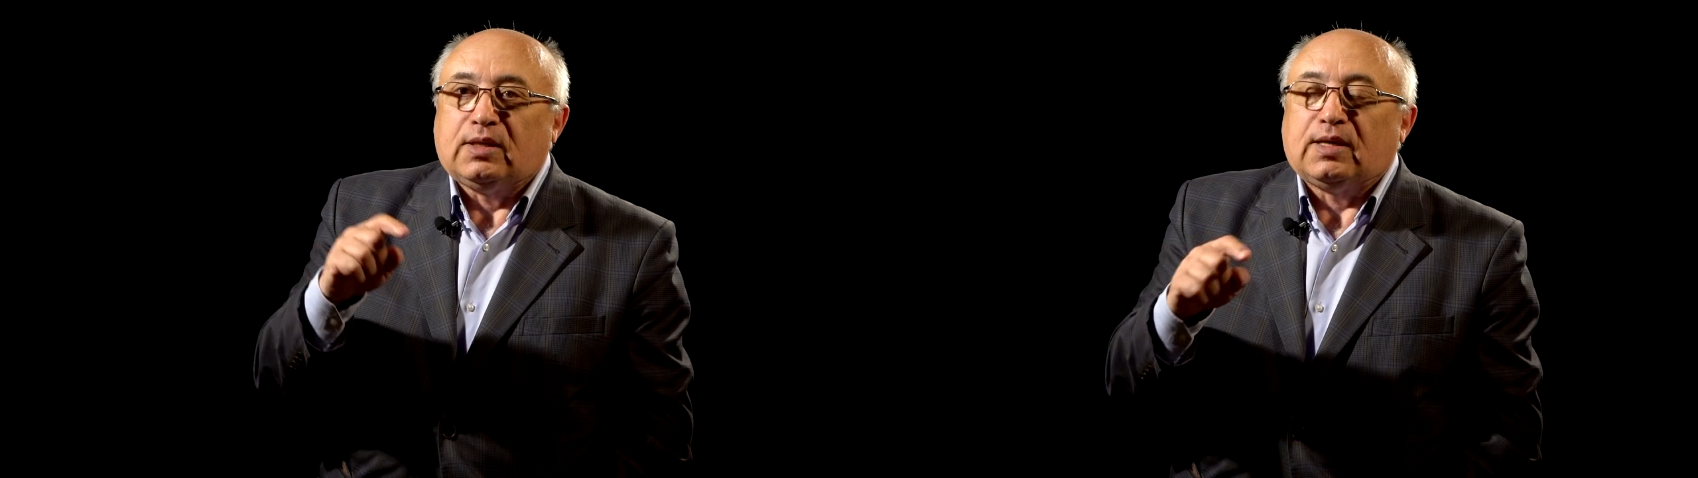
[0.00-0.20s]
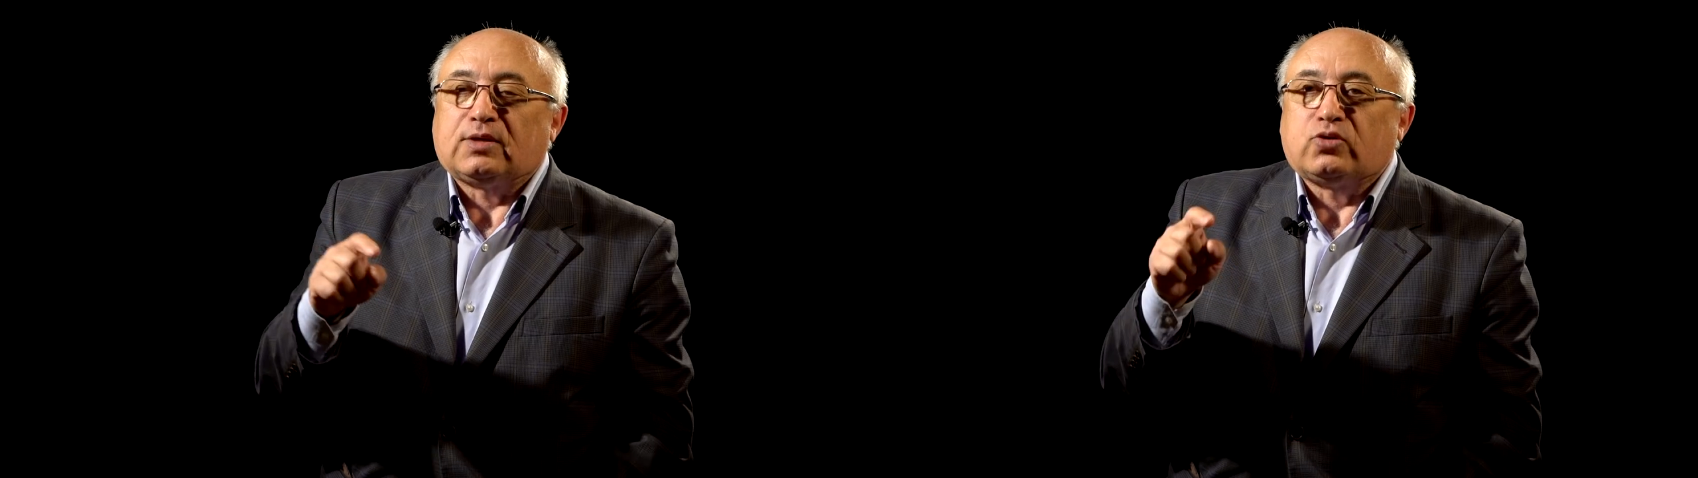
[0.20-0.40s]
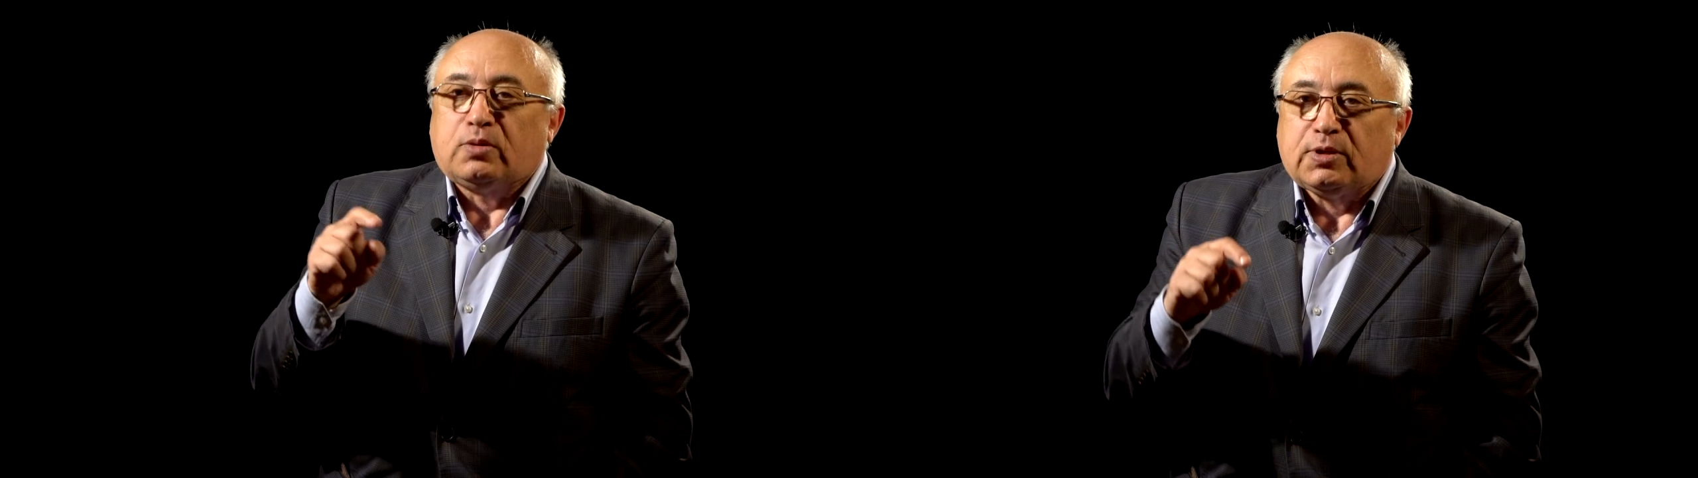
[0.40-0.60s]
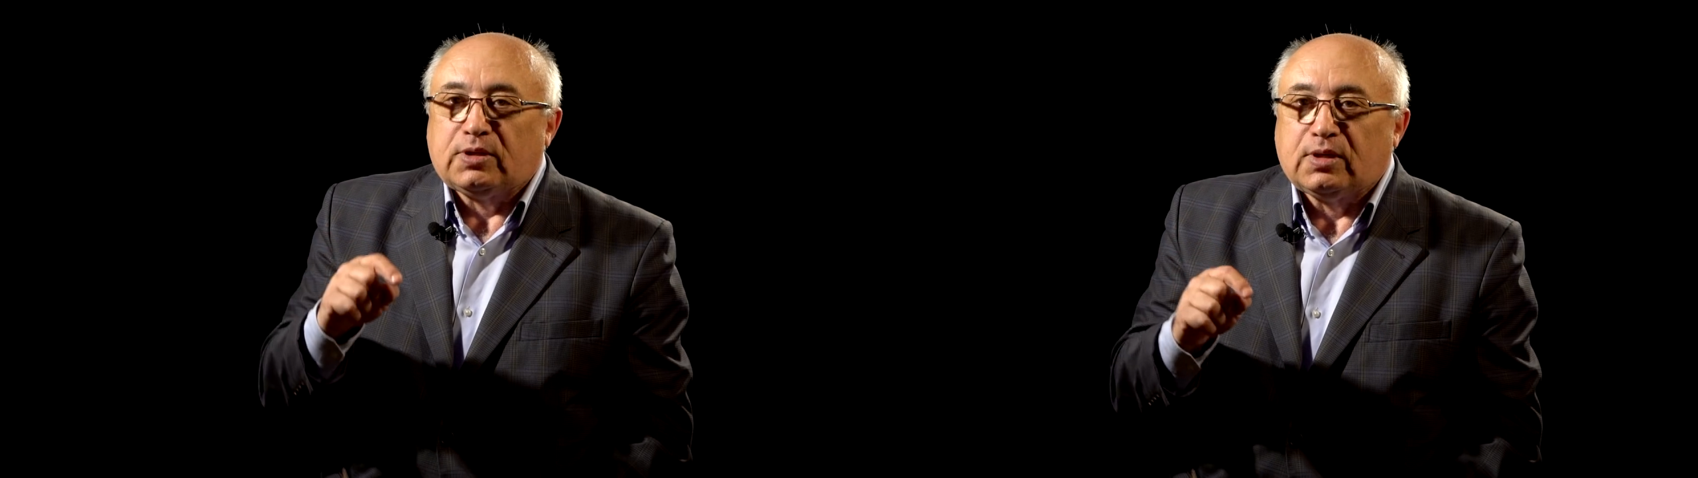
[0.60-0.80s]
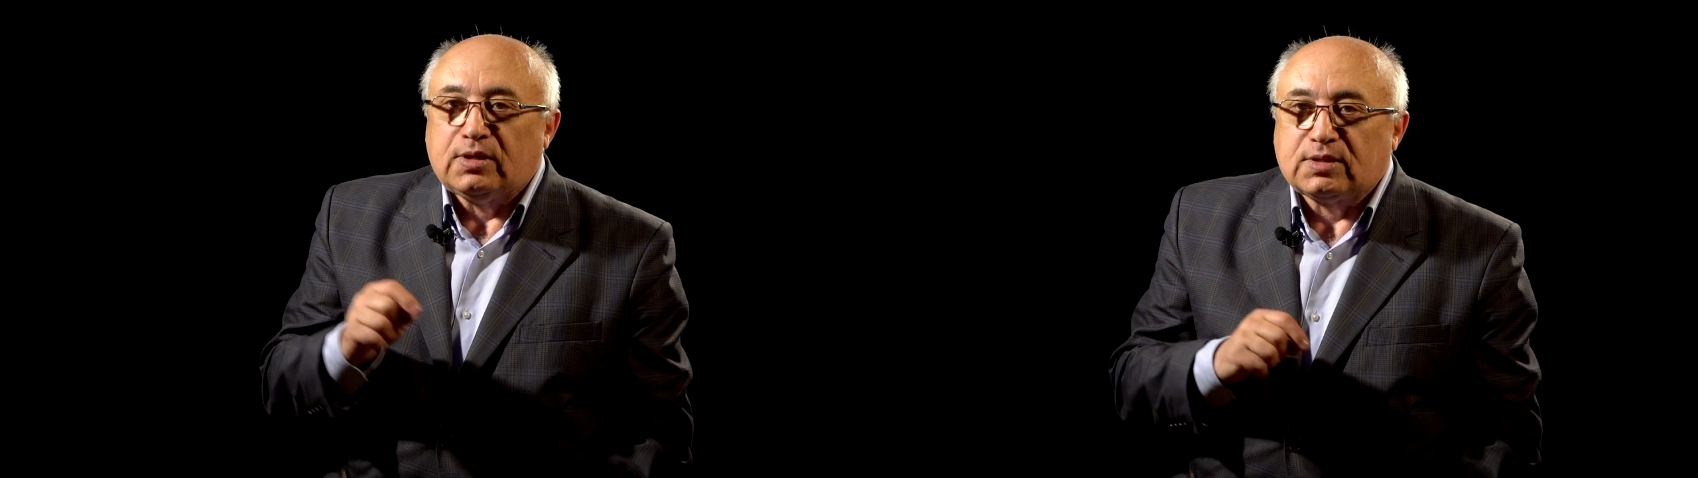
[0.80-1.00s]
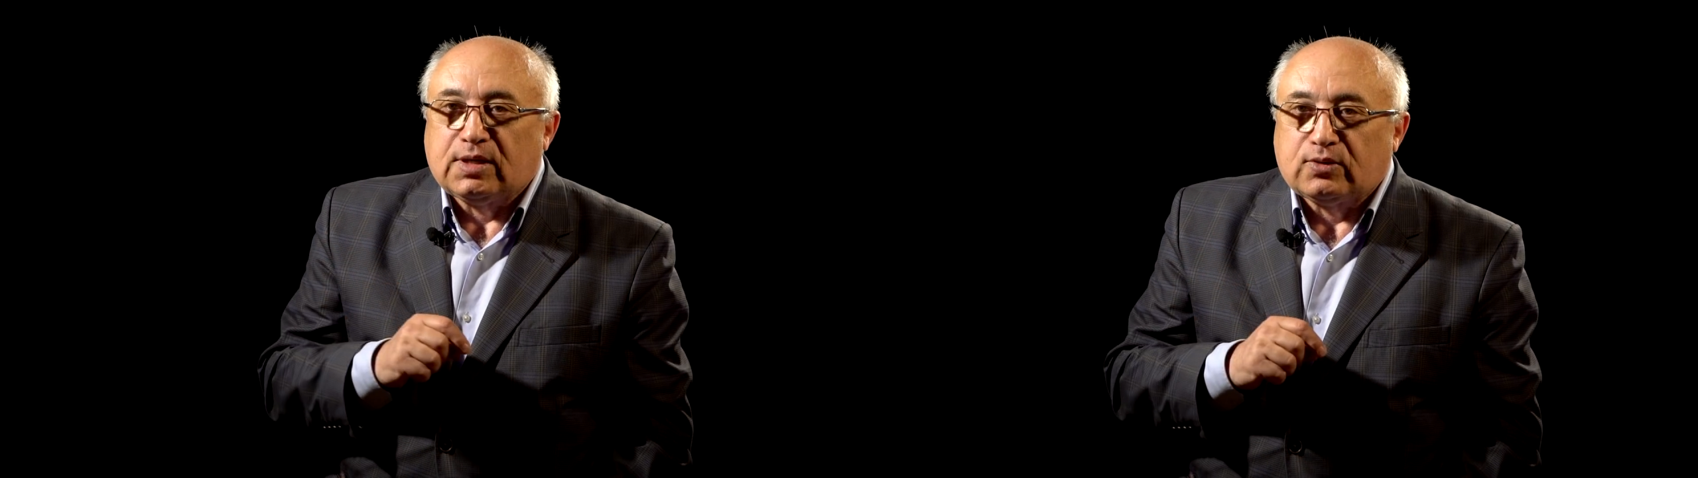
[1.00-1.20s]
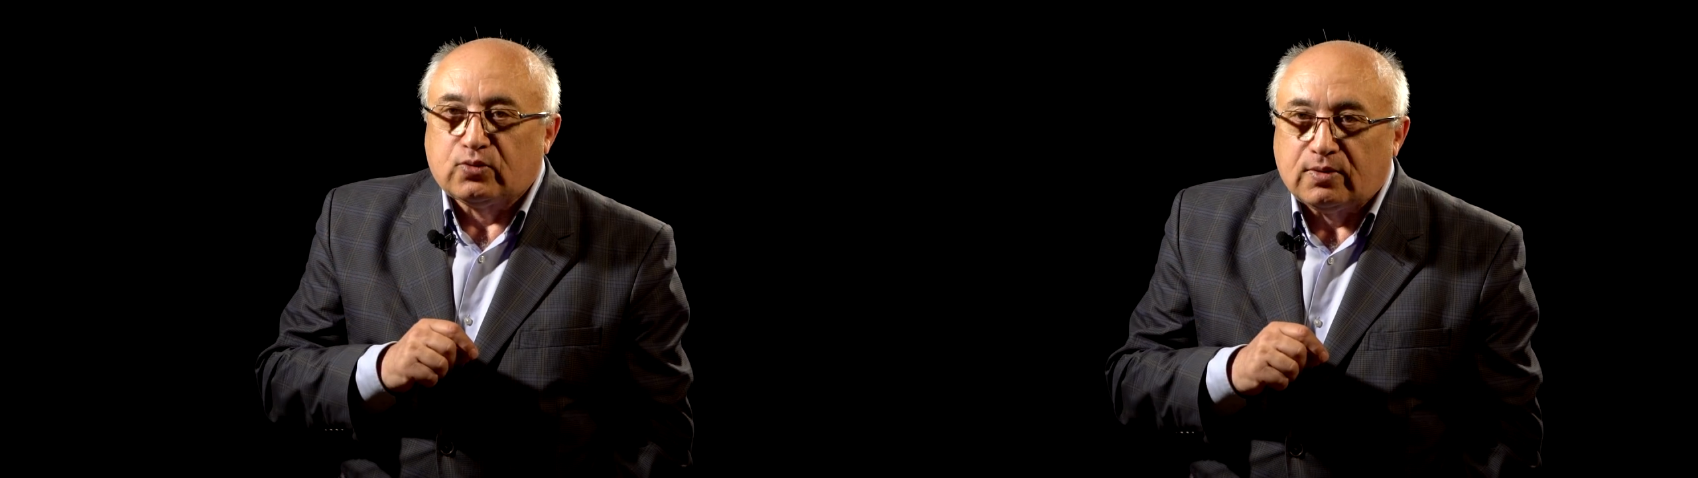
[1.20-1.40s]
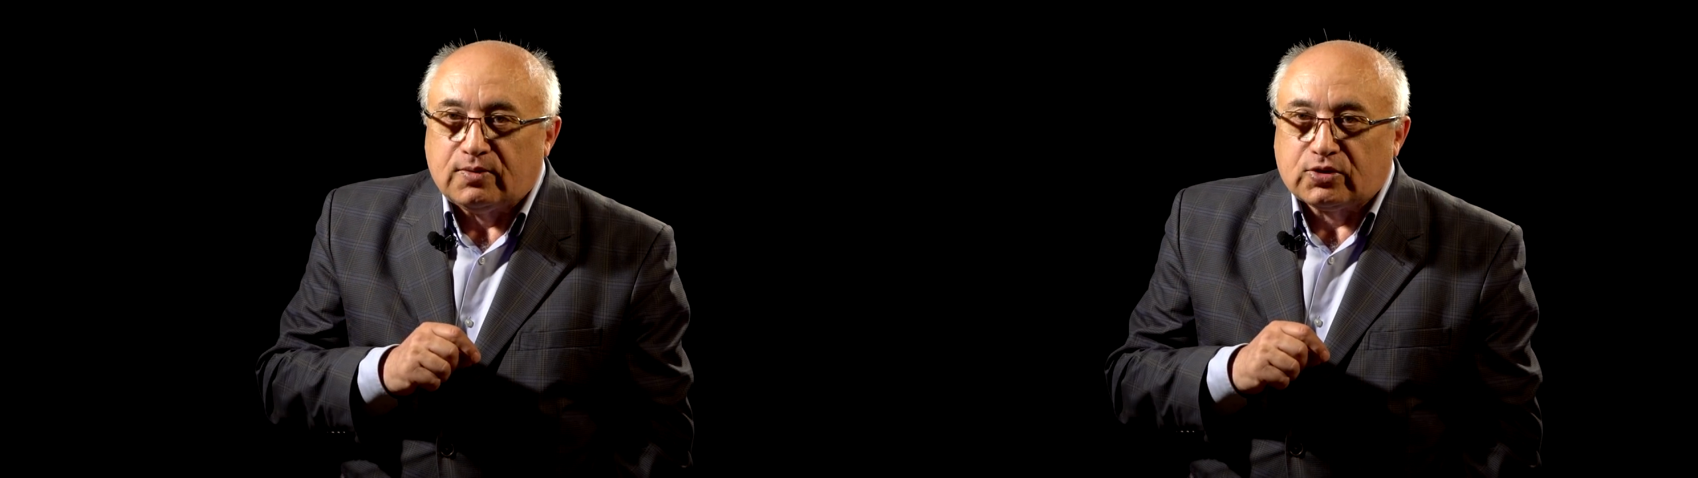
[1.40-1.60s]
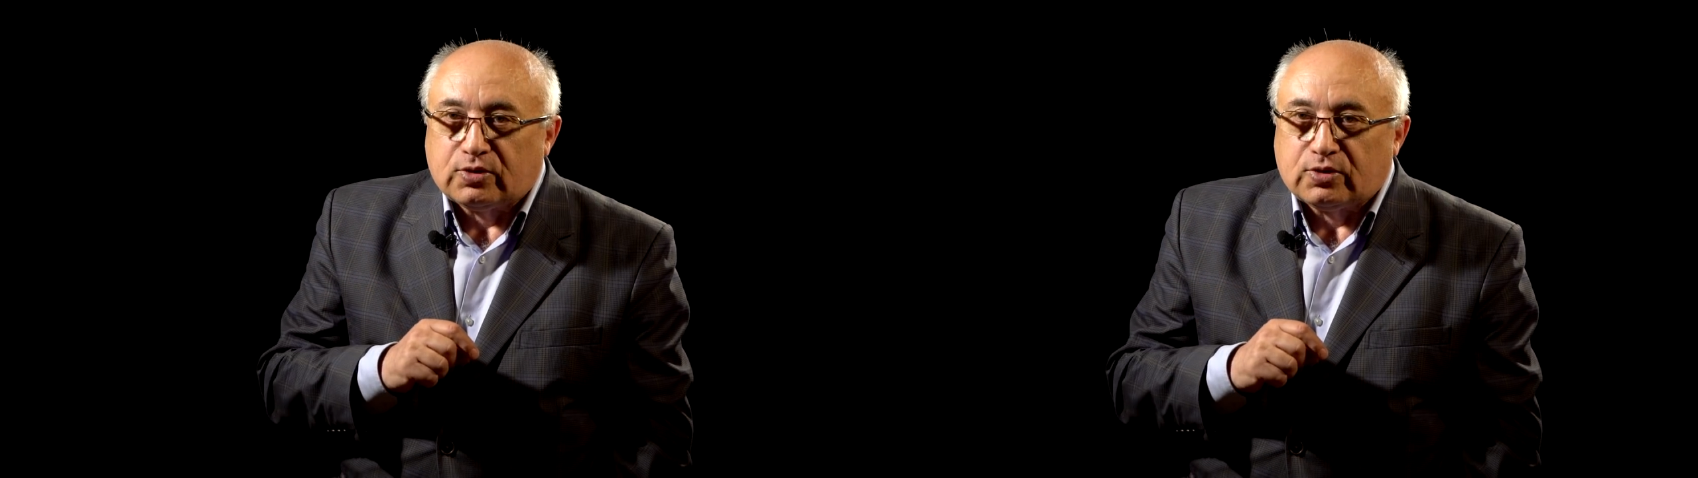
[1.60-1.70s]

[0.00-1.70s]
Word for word: не особенно изготовишь,